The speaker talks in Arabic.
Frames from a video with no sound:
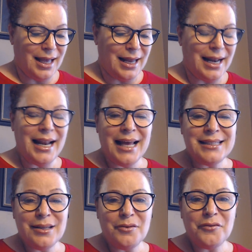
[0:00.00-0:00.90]

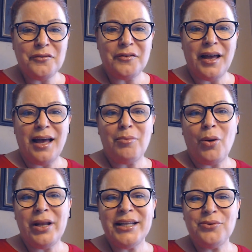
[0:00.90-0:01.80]
للأسف
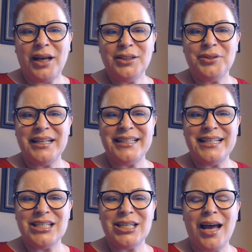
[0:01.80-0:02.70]
مواليد
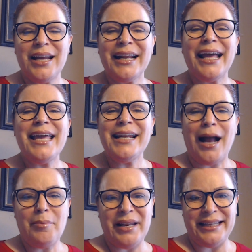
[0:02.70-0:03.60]
31 الشهر غير
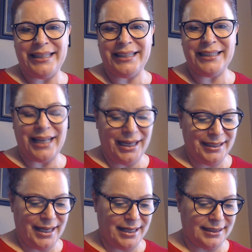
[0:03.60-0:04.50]
عمليين
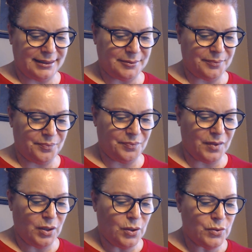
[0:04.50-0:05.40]
أحيانا
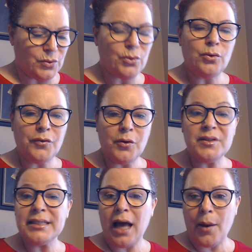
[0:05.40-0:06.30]

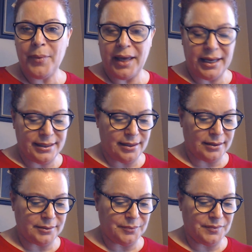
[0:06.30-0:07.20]
ظروفهم صعبة
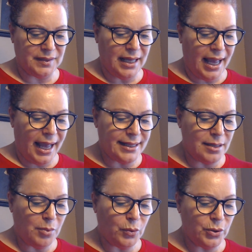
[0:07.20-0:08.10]
أيضا هذا
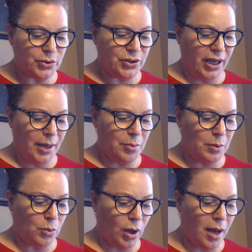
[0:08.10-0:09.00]
المولود يحب
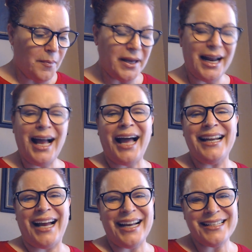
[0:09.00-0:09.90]
المغامرة
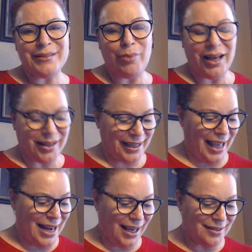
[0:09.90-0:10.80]
على عكس
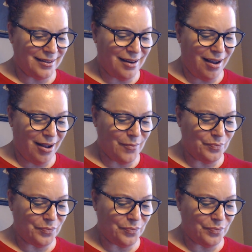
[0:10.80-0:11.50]
باقي العذراء